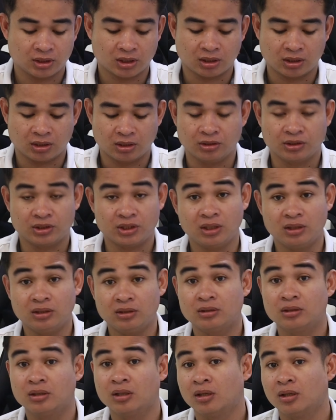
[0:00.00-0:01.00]
nâng ngày
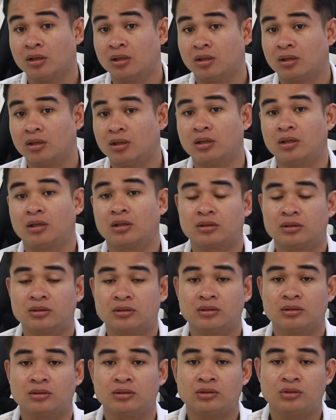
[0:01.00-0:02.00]
chẳng
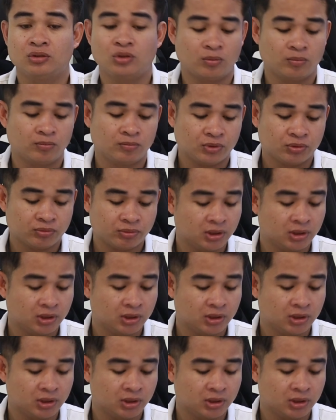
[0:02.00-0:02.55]
nhóm